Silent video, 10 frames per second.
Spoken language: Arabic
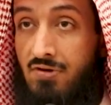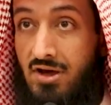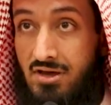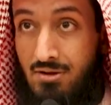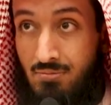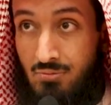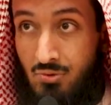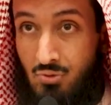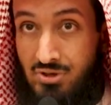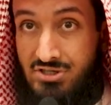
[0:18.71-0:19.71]
فأقم
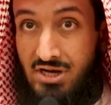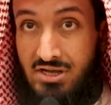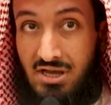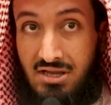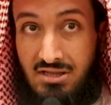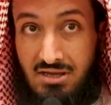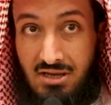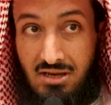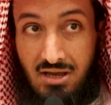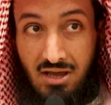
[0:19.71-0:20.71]
وجهك
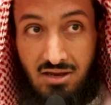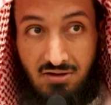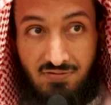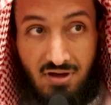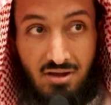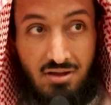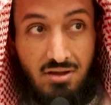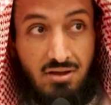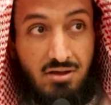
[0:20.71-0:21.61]
للدين حنيفا